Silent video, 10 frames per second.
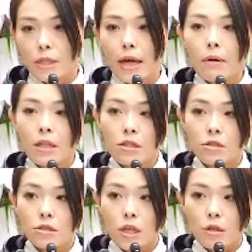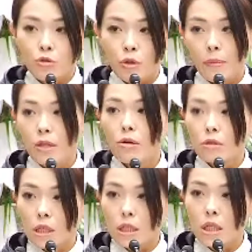台湾历史上最悲痛
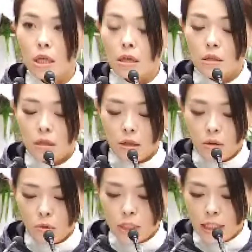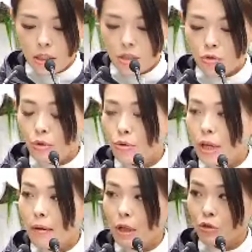的一页。我想，其实对于
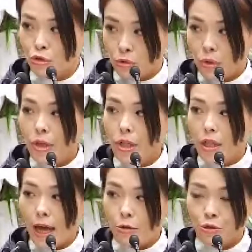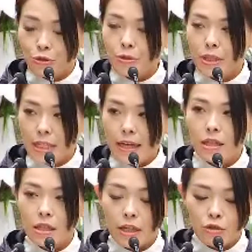台湾许多人还有许多的家
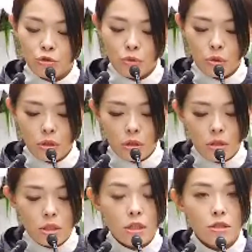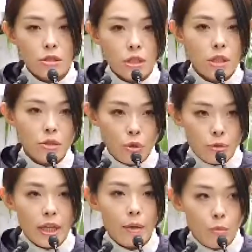庭来说，真的是一个
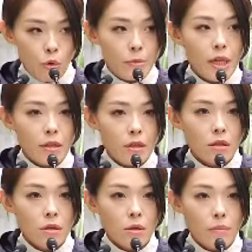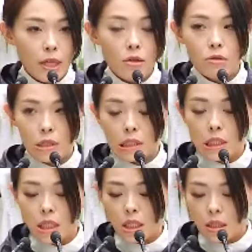永难磨灭的悲痛的记
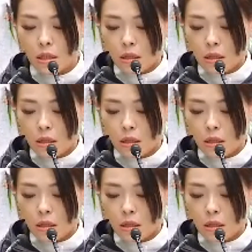忆。